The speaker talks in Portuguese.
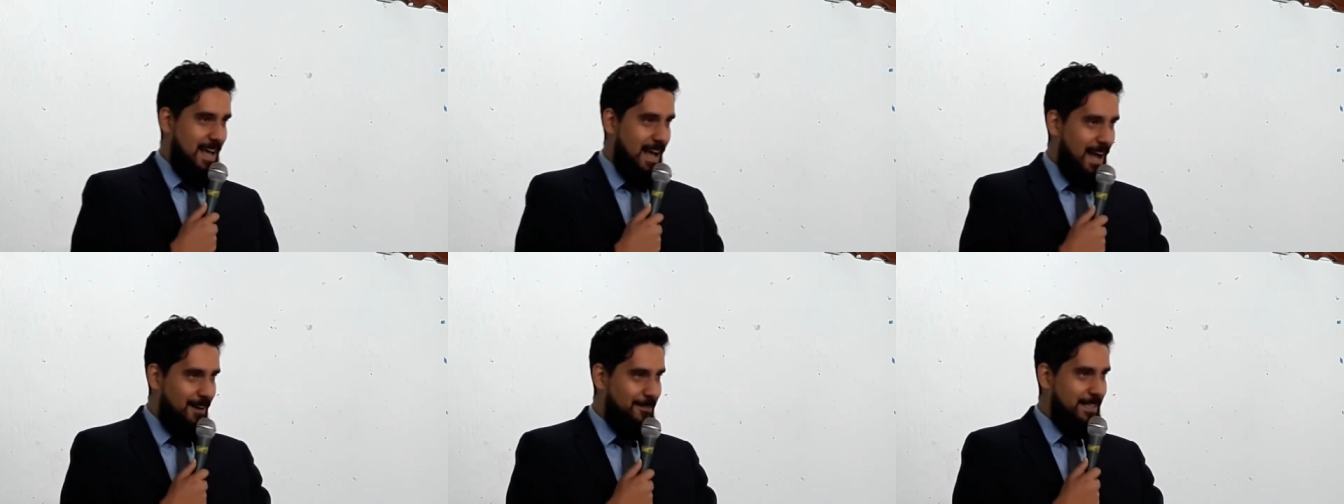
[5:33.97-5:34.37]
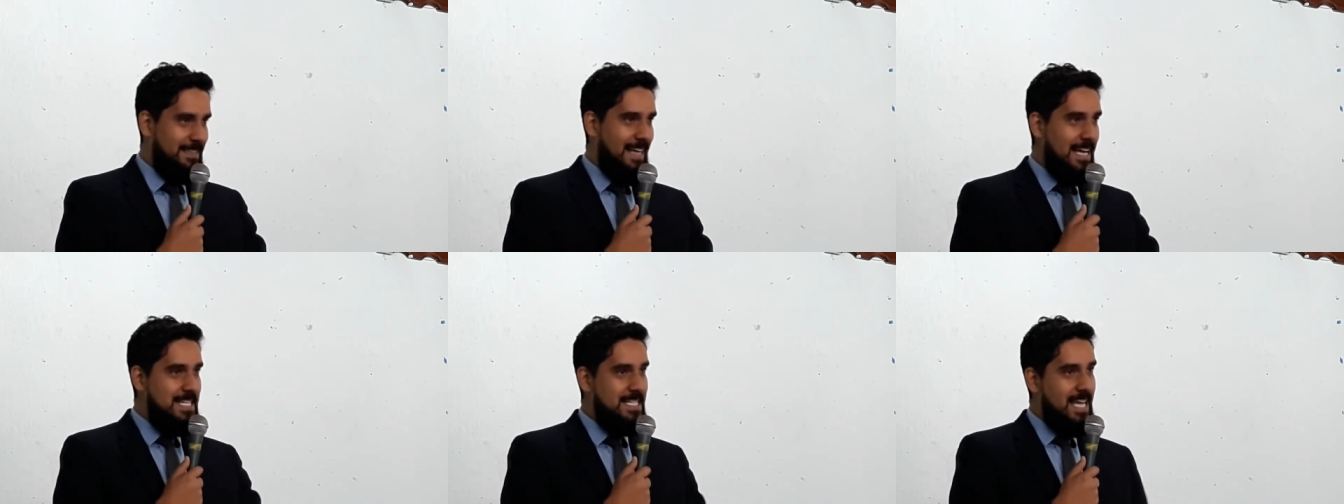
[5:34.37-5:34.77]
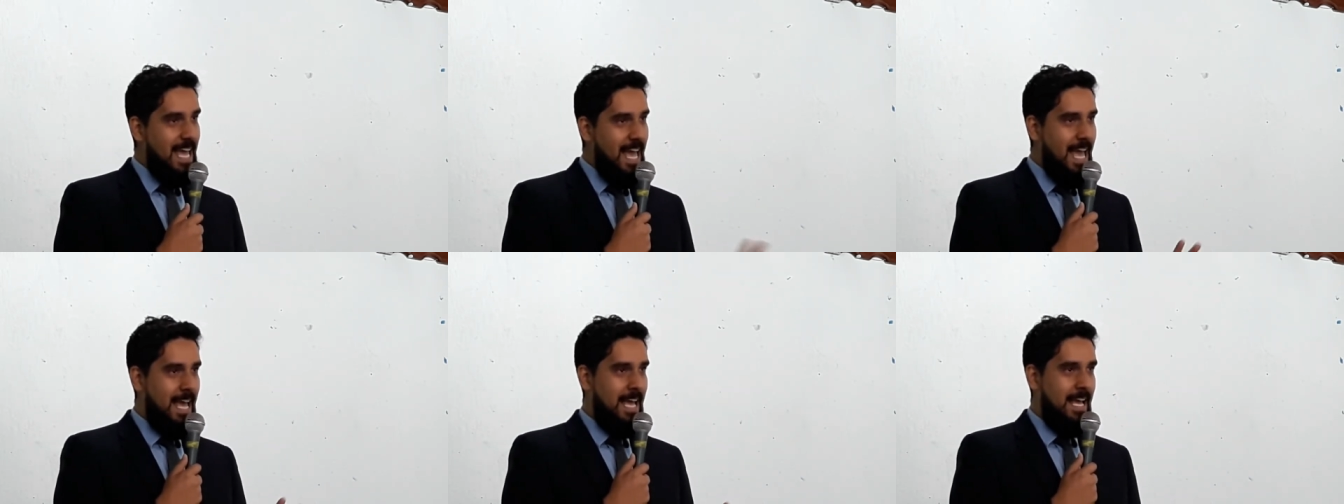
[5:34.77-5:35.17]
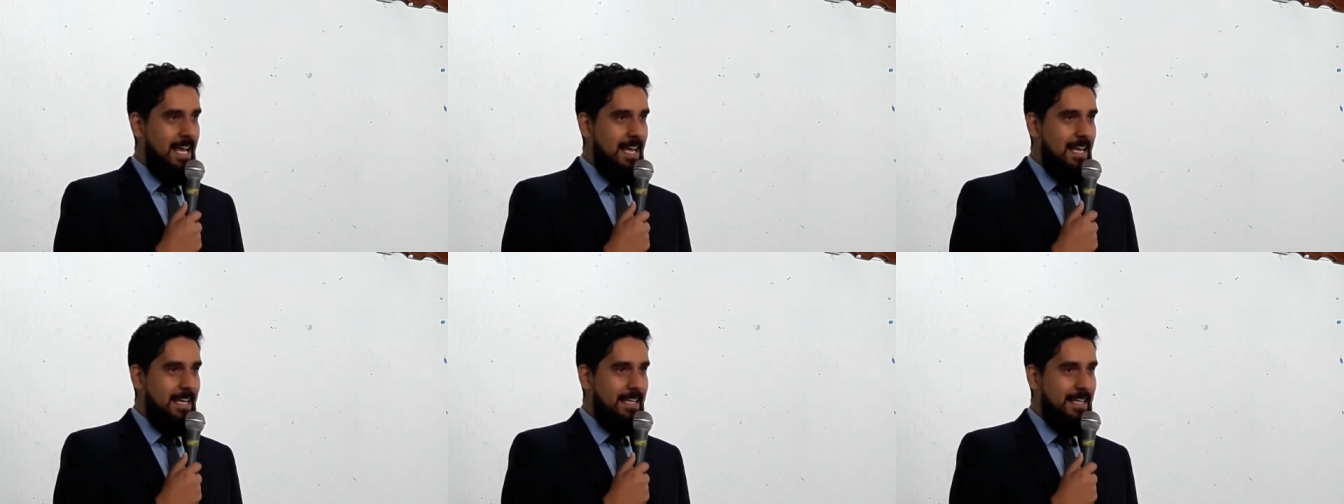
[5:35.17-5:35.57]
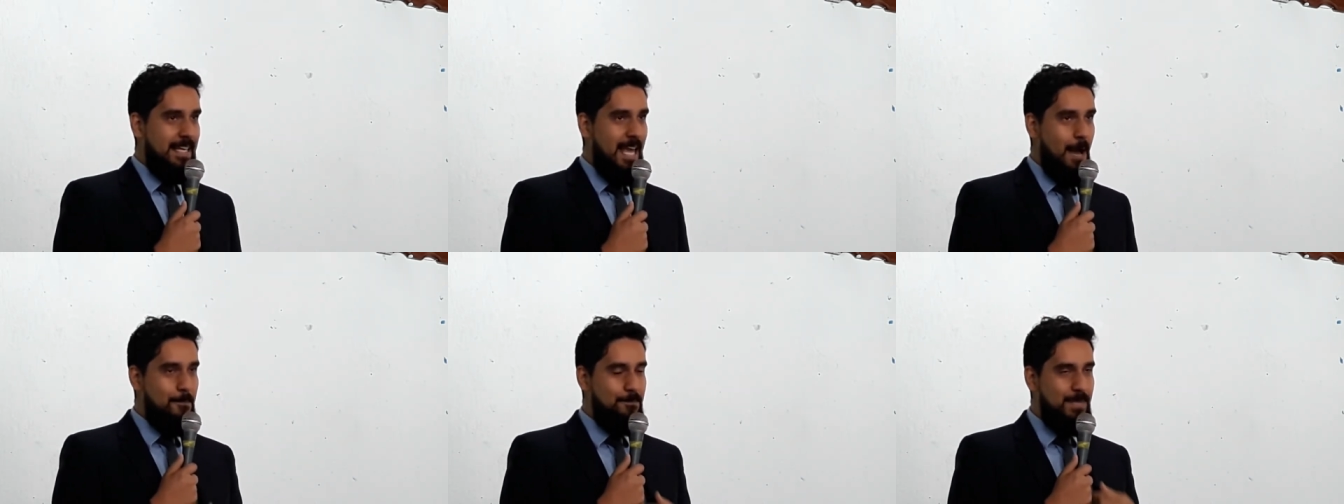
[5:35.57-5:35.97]
A verdade é
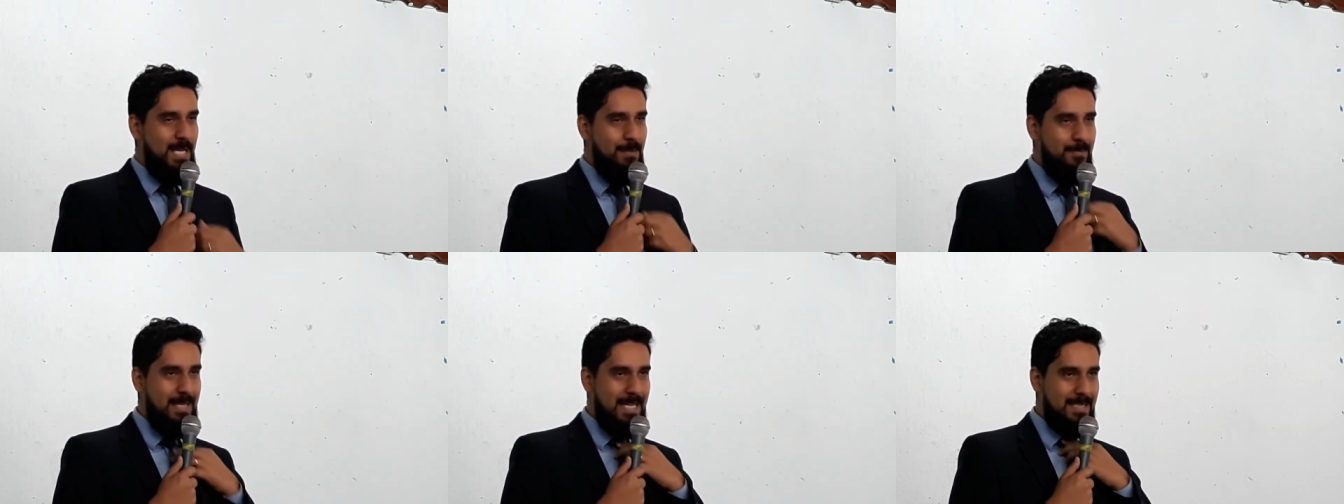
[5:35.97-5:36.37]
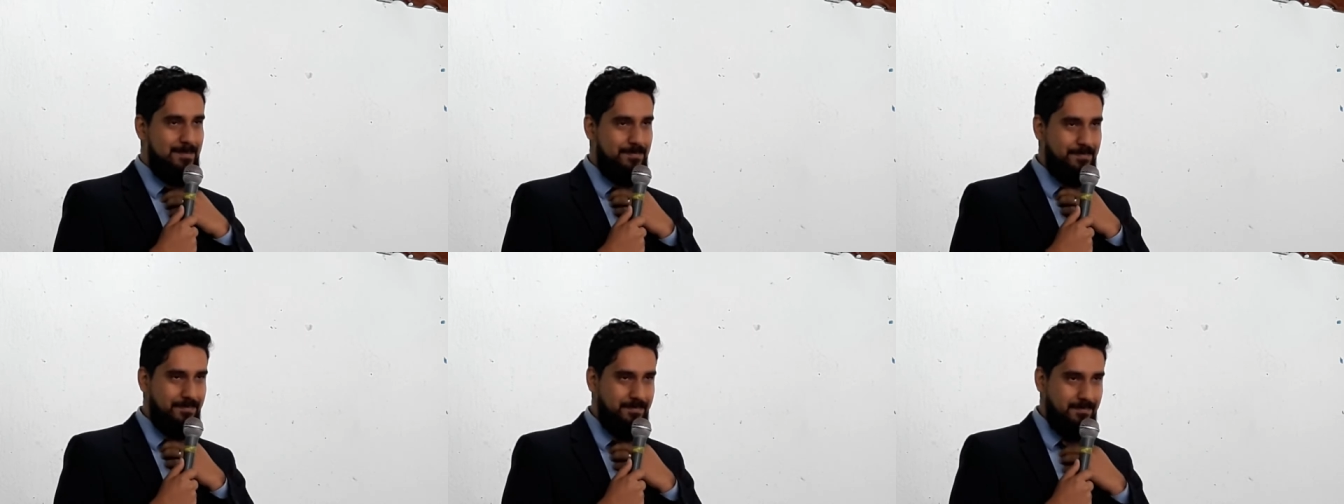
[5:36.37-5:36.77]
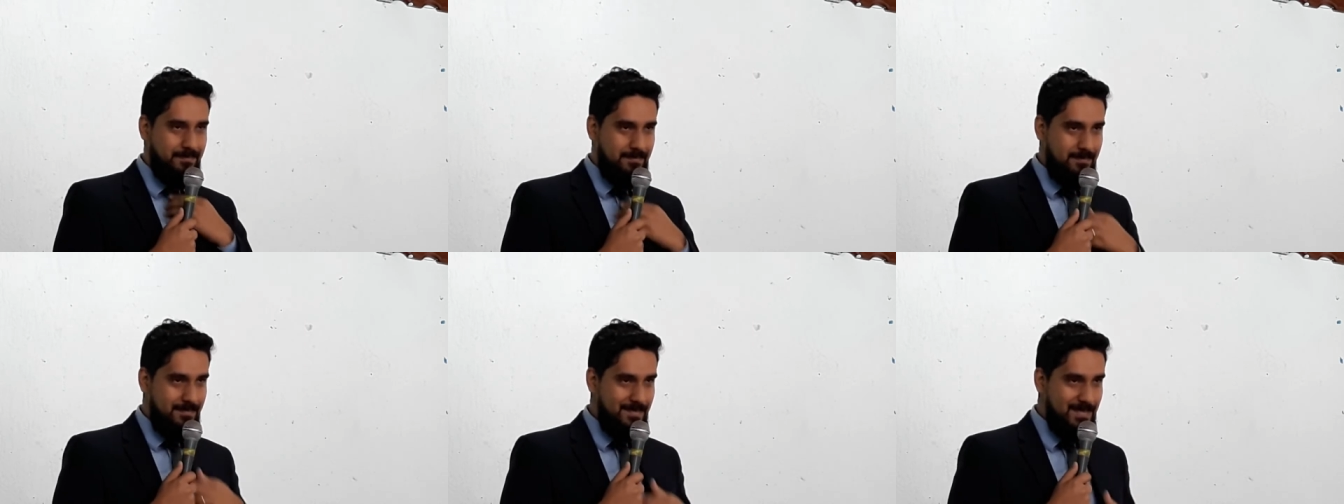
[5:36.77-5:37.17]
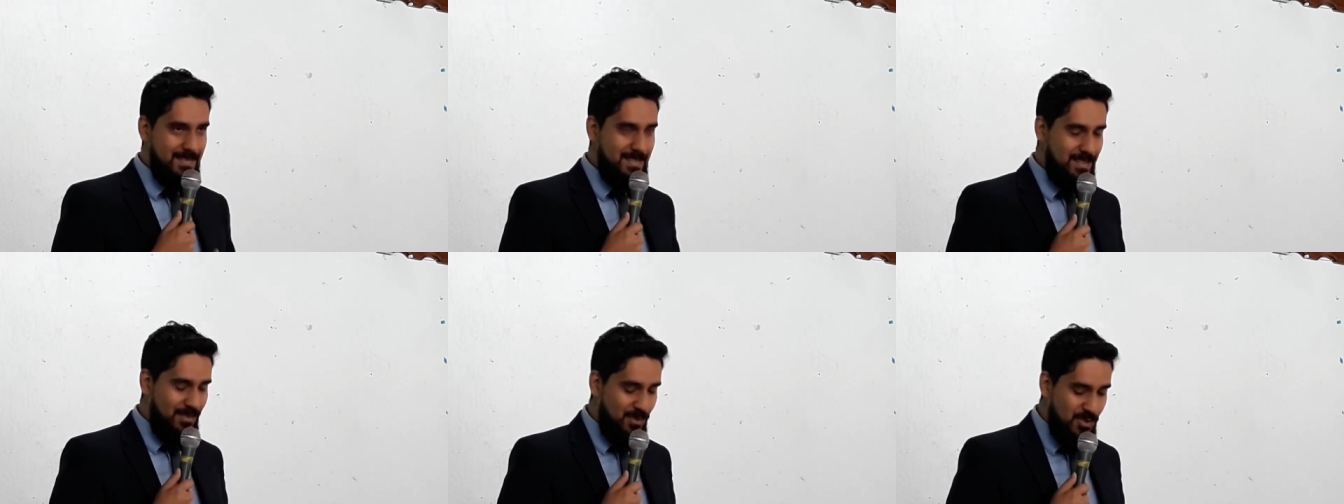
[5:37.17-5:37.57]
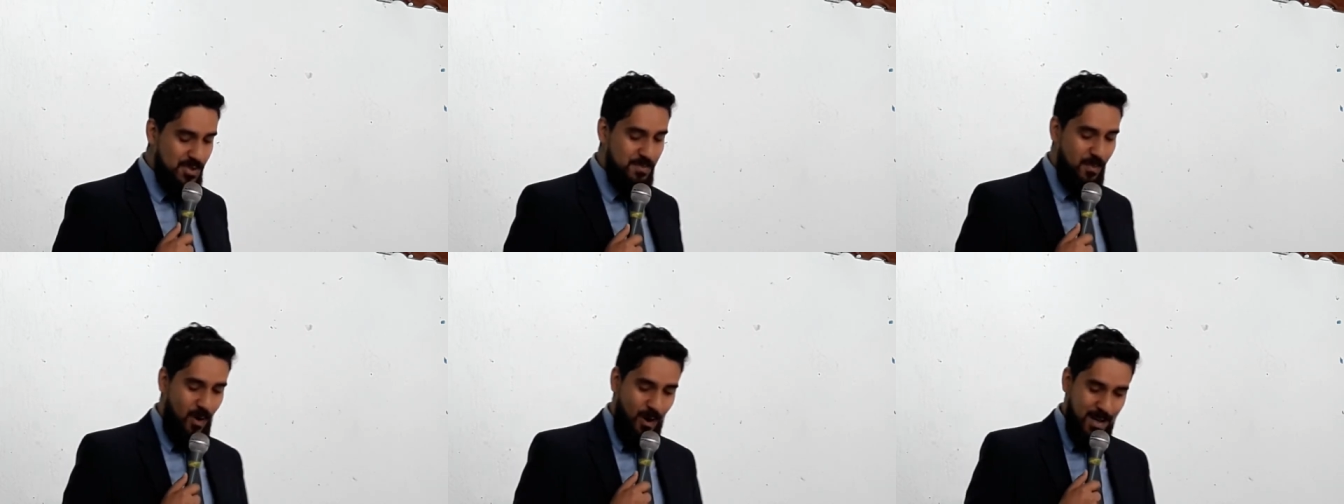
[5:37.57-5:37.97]
que a Bíblia
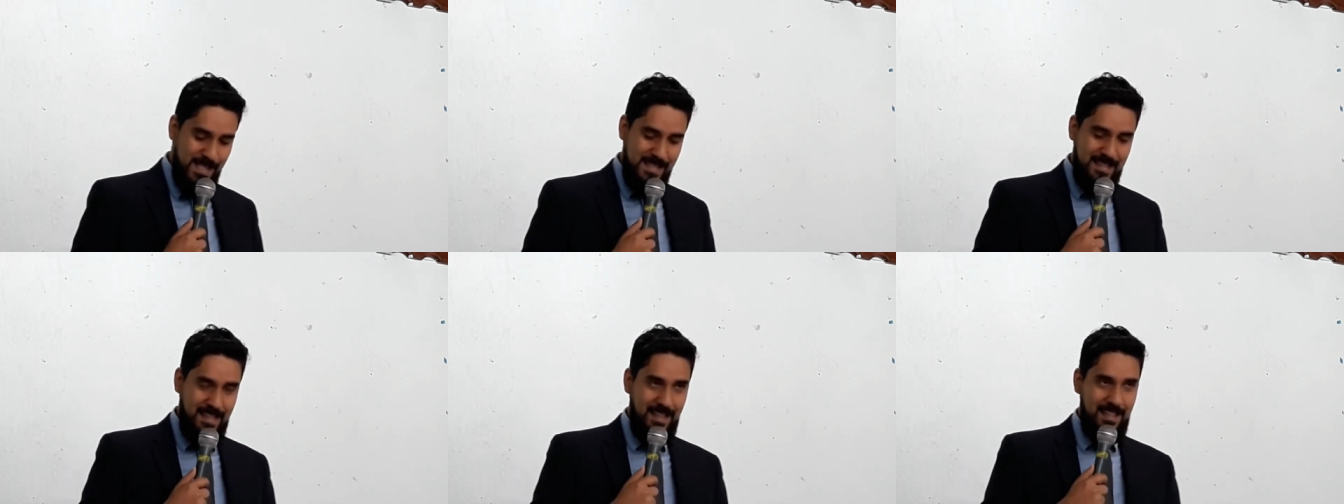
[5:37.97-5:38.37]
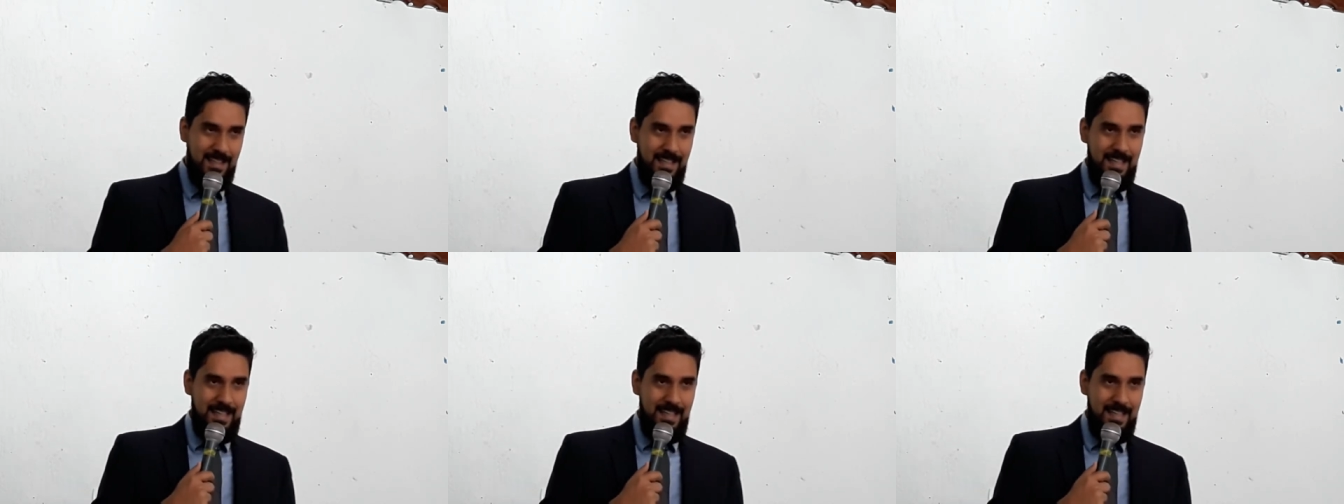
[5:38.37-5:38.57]
nos mostra